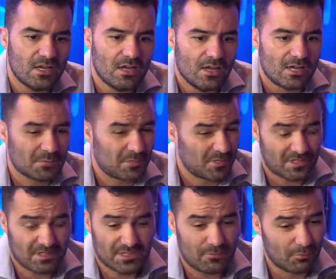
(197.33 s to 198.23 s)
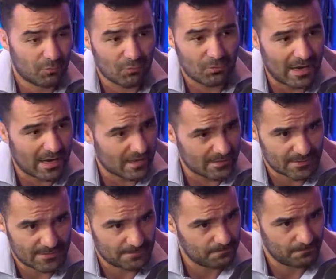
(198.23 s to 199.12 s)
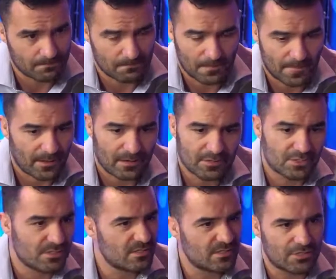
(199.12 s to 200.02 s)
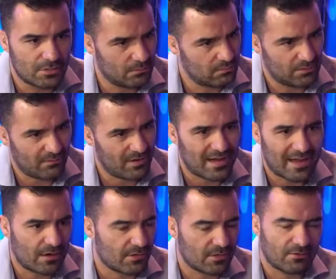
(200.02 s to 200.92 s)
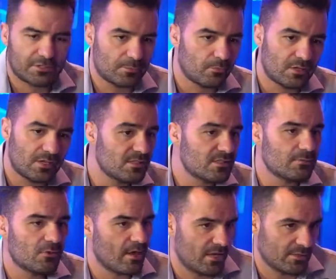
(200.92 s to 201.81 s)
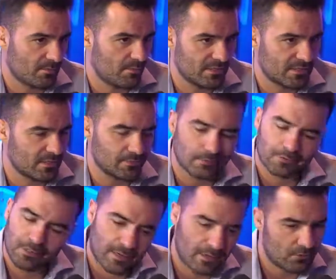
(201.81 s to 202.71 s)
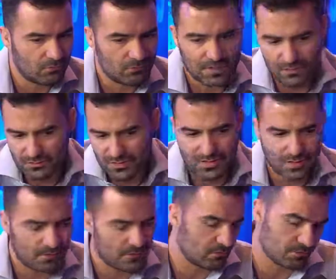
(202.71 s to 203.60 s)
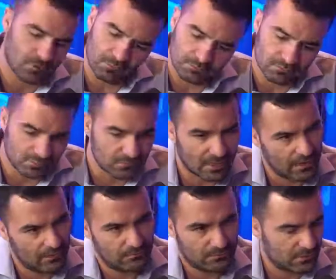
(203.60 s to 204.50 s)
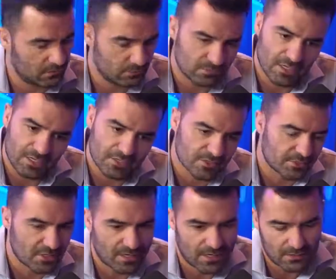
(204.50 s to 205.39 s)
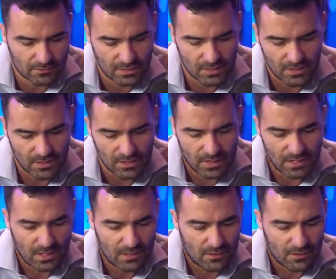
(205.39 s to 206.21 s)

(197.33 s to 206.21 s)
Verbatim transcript: As passagens estavam muito caras, a gente desistiu. Tava caro, tava tipo 15 mil reais uma passagem. Puta, cara, não tenho. Você tem? Não, então não dá. Então não deixa, deixa quieto. Mas o que, que você